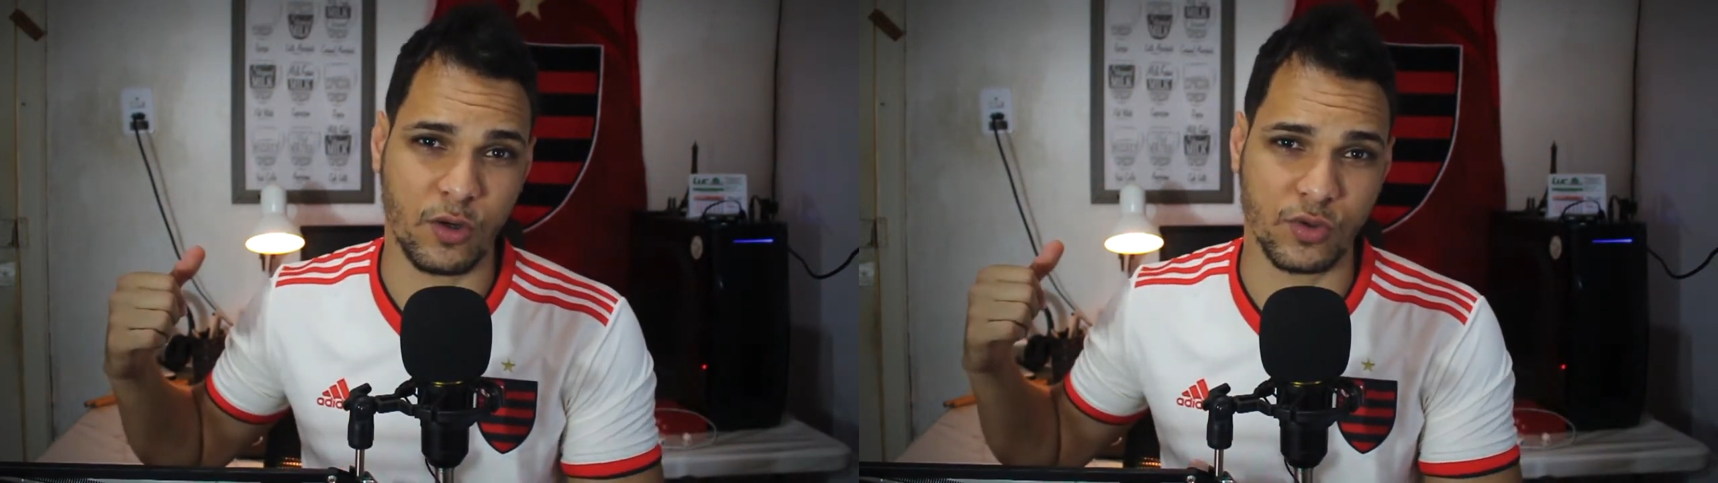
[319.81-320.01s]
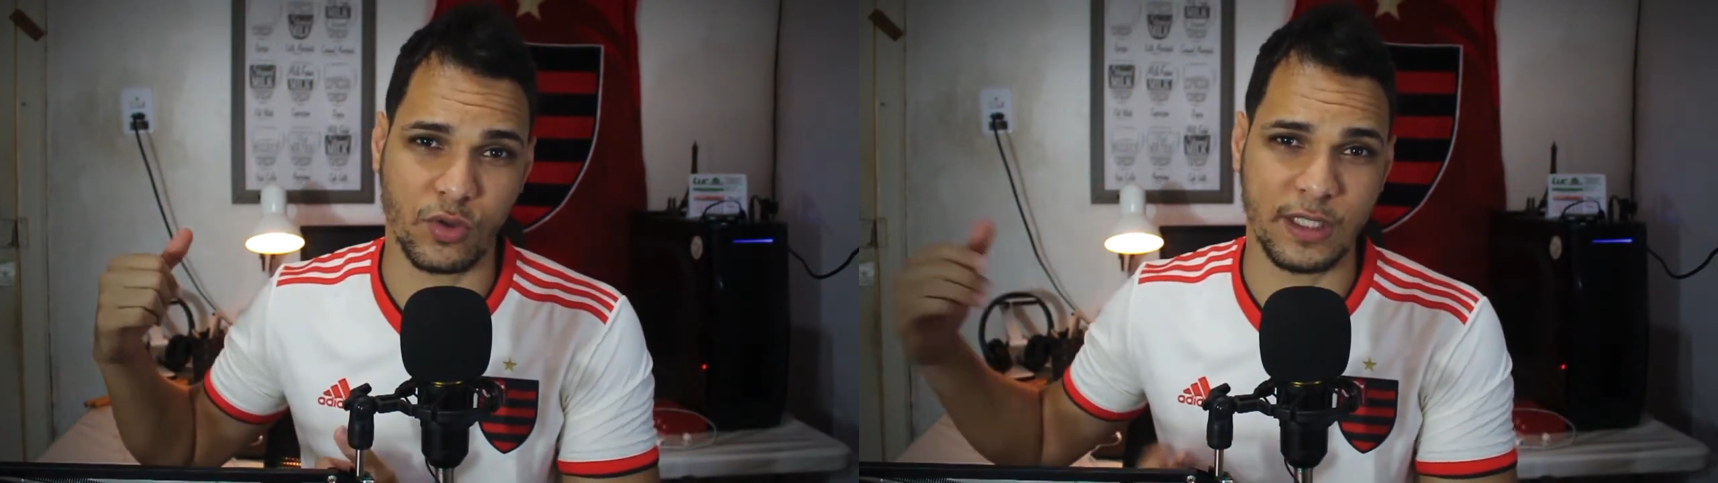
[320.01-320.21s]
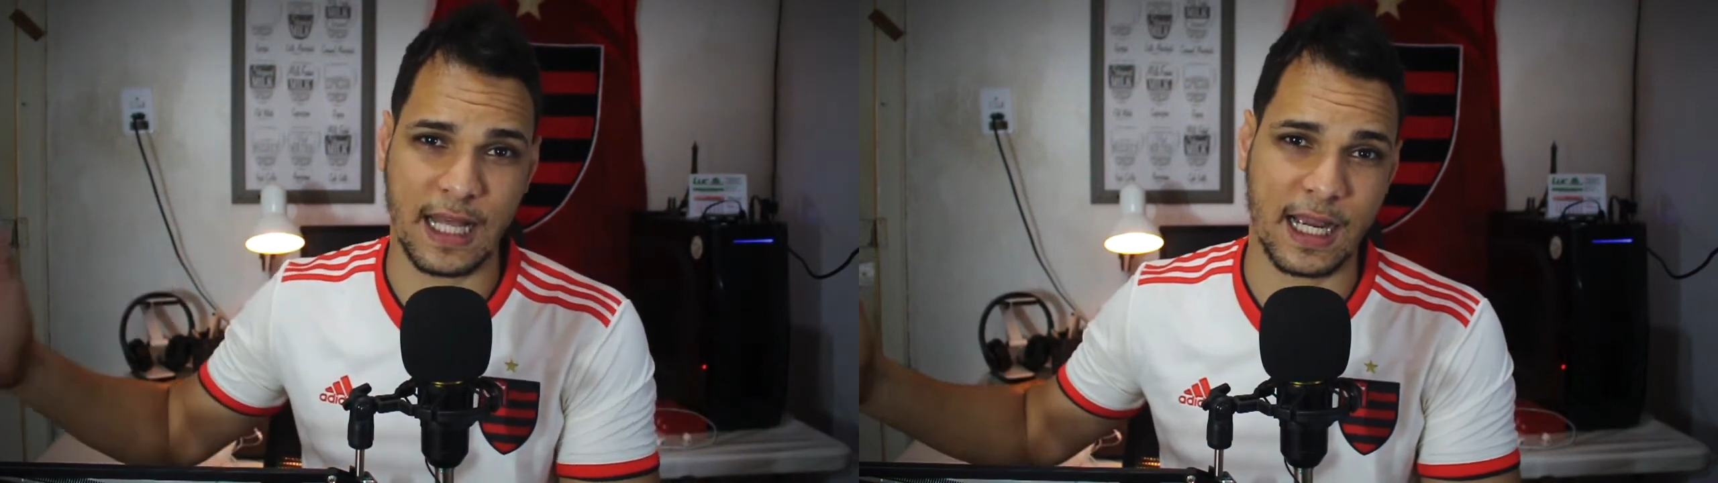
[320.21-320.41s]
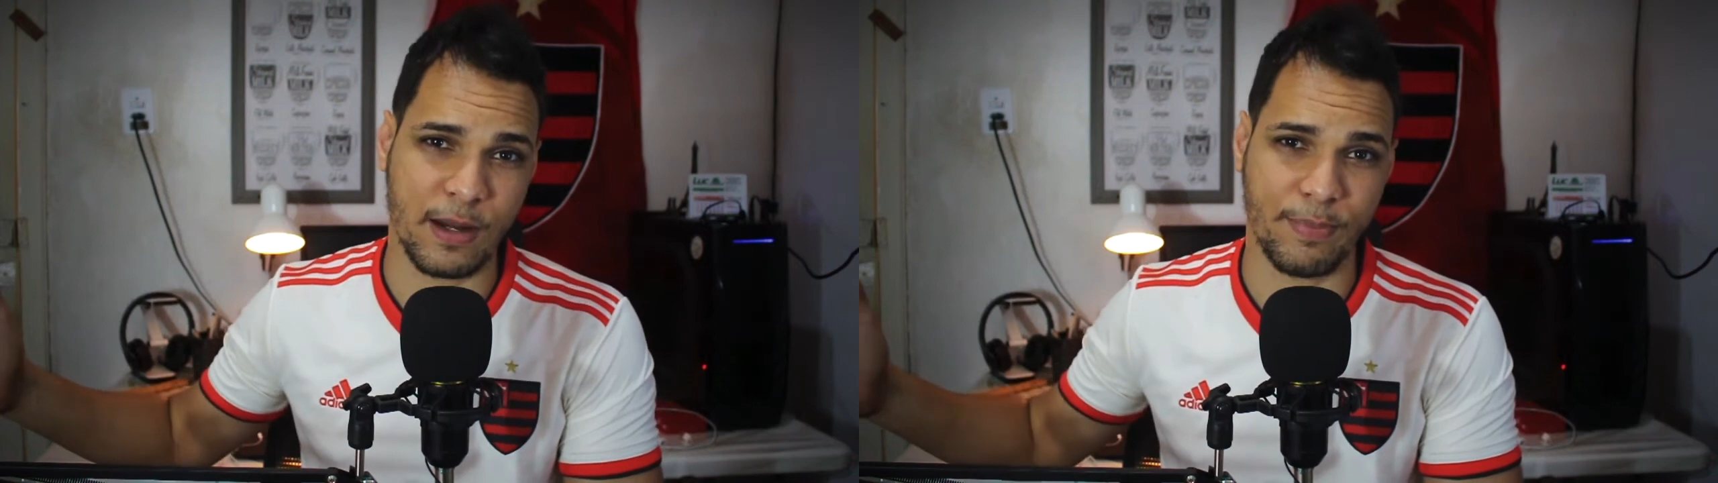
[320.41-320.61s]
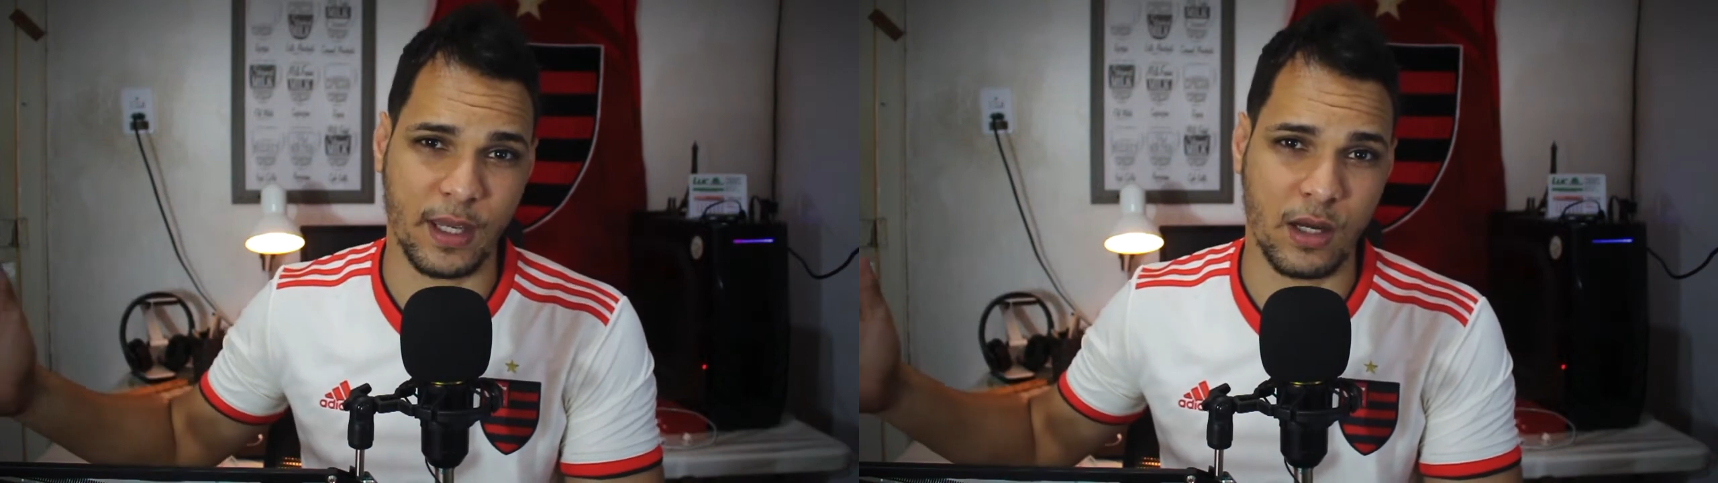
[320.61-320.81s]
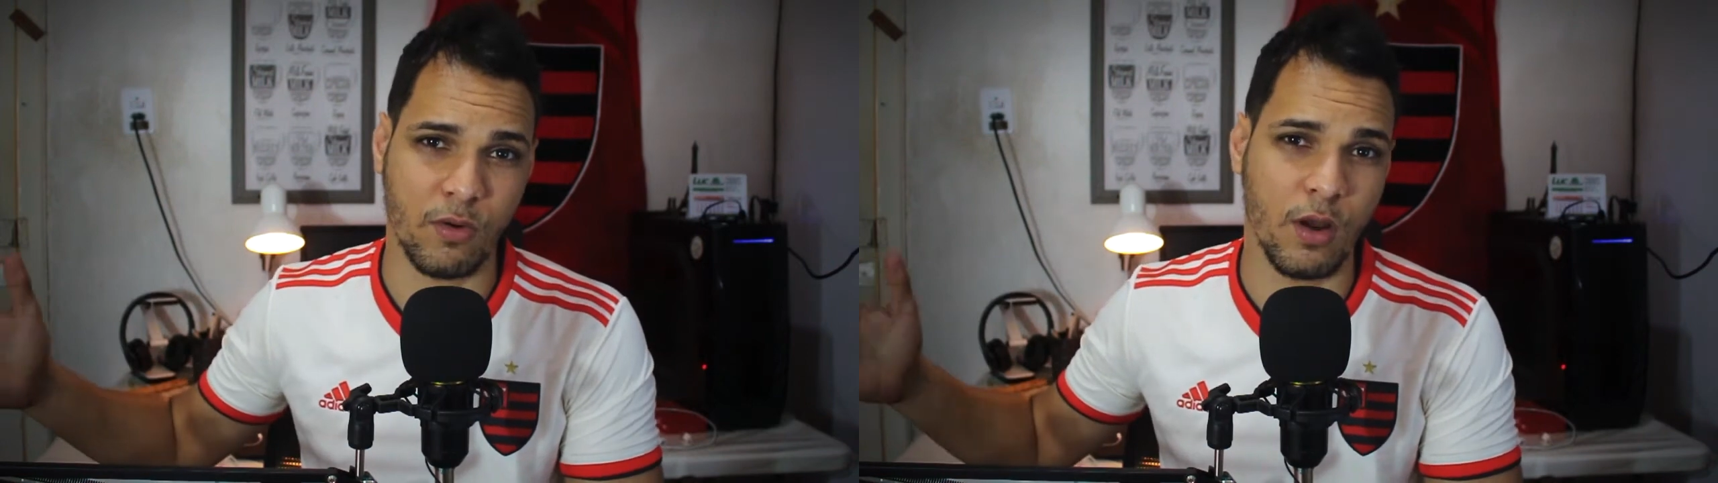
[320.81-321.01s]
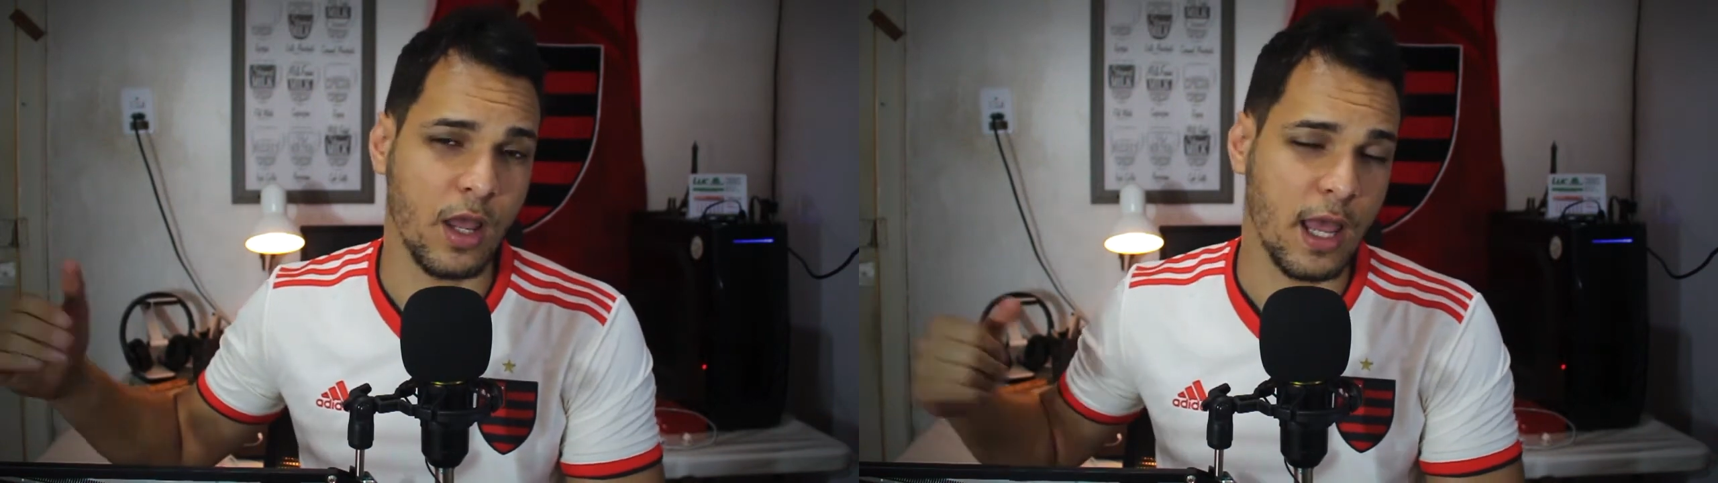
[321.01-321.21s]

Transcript: consolidar campeão